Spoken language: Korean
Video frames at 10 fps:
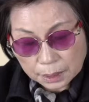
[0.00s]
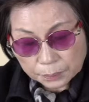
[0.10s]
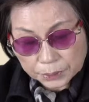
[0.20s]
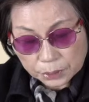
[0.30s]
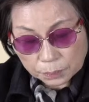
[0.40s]

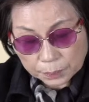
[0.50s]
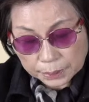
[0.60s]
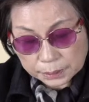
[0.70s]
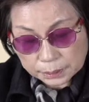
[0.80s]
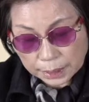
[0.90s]
미니
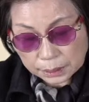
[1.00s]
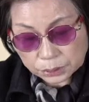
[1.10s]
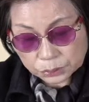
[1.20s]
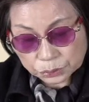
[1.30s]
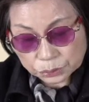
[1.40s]
엄마는
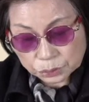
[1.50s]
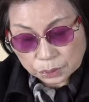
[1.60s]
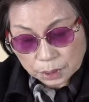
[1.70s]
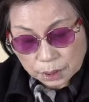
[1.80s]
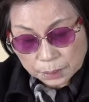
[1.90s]
퇴근 후
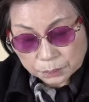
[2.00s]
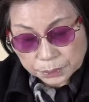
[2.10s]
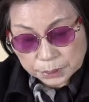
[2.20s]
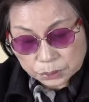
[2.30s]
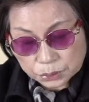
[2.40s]

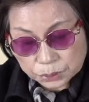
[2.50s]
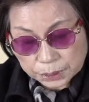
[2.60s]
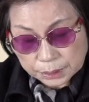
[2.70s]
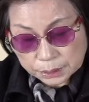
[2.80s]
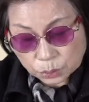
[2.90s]
미니
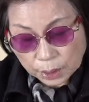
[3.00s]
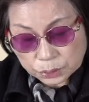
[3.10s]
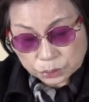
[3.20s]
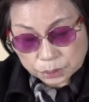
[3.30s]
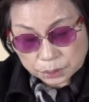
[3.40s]
숙제를
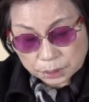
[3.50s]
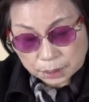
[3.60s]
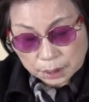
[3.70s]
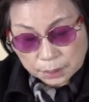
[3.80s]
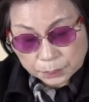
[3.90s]
도와주는
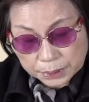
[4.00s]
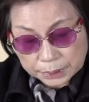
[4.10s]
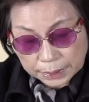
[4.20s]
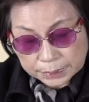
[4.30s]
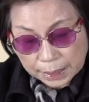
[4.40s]

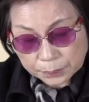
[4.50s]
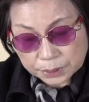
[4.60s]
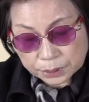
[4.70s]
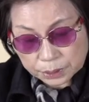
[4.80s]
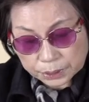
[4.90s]
미니가 잠이
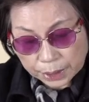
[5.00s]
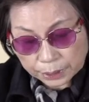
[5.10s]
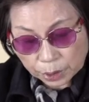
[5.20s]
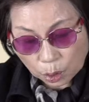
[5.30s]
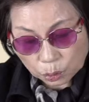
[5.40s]

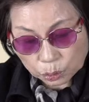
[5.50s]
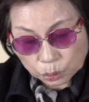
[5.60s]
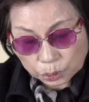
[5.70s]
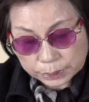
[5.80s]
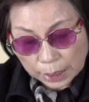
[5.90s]
들어서야 겨우
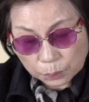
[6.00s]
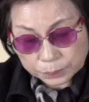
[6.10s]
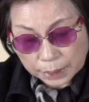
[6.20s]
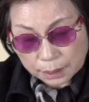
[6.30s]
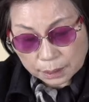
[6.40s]

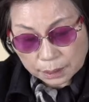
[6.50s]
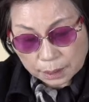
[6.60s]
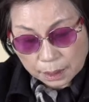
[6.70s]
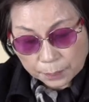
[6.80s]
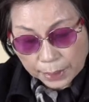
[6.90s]
다음날
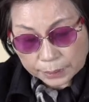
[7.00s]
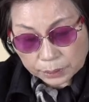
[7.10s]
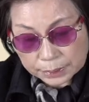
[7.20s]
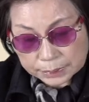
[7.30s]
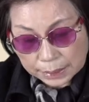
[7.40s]

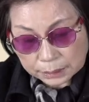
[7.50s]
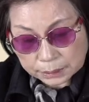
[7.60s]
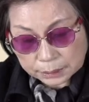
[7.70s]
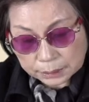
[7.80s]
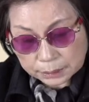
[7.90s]
판결할
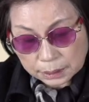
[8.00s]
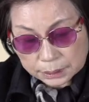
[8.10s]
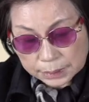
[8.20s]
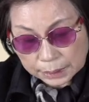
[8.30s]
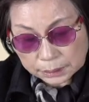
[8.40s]
사건이
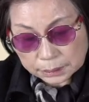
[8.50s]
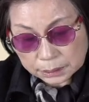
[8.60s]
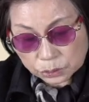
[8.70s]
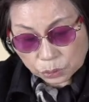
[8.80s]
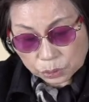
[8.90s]
사건
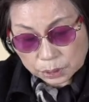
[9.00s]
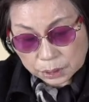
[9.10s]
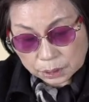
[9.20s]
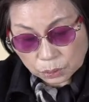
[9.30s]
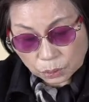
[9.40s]
기록을
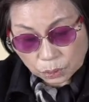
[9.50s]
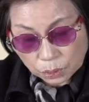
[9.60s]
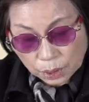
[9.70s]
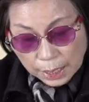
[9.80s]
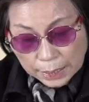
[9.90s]

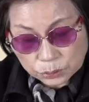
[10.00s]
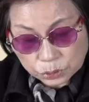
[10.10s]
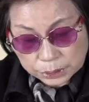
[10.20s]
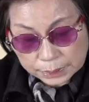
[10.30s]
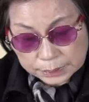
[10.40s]
읽고 한두
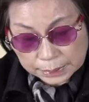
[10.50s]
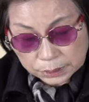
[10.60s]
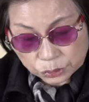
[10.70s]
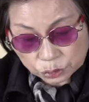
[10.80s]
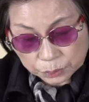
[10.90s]
시간
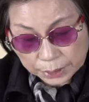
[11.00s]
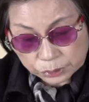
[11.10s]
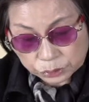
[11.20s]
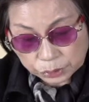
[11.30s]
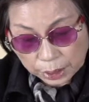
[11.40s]
자는 둥
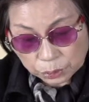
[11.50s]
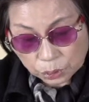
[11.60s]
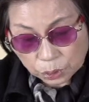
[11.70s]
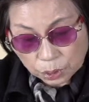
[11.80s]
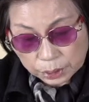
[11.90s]
마는 둥
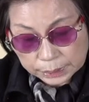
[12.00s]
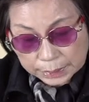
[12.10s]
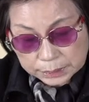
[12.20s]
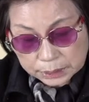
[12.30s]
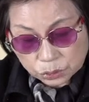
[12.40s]
하고
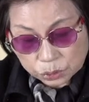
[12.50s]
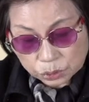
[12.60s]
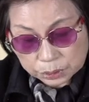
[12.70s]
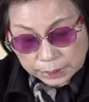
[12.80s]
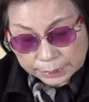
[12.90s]
다시
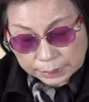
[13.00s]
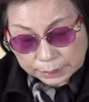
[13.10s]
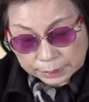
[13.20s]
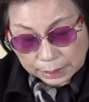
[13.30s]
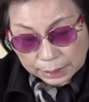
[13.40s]
출근을
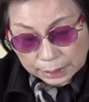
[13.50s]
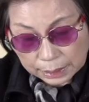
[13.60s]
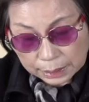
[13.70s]
한단다.